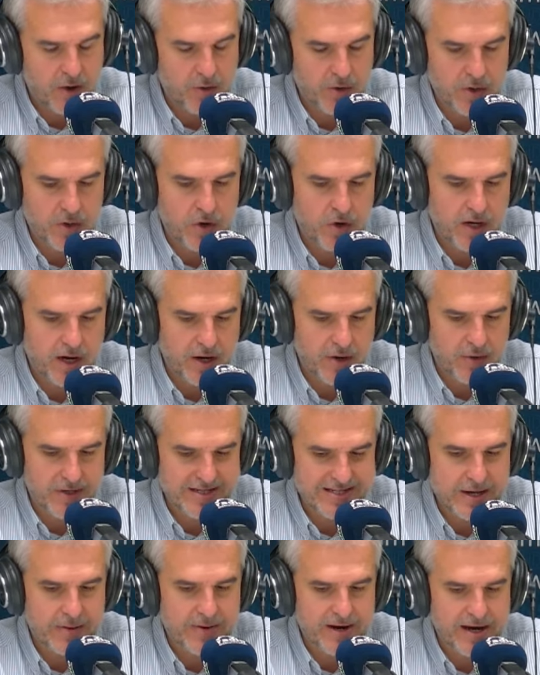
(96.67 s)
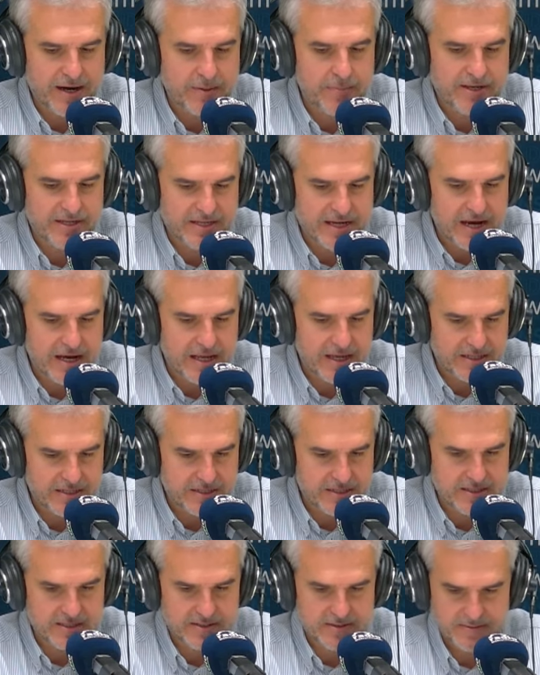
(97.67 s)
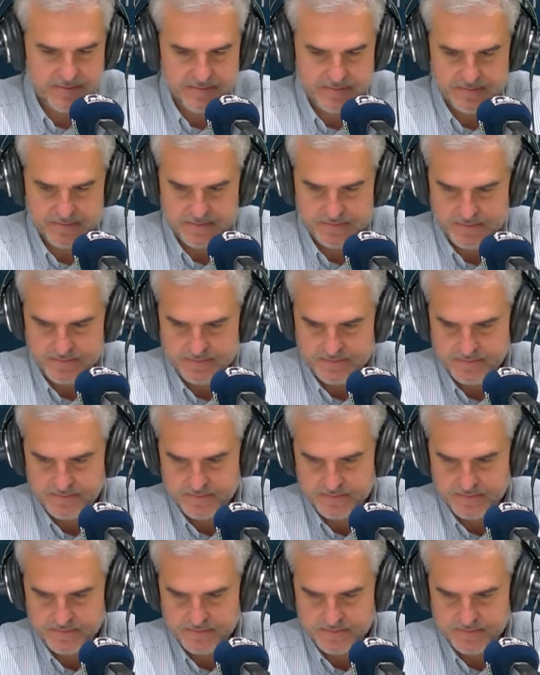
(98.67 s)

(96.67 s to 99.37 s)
Lo único claro es que habrá represalias. Este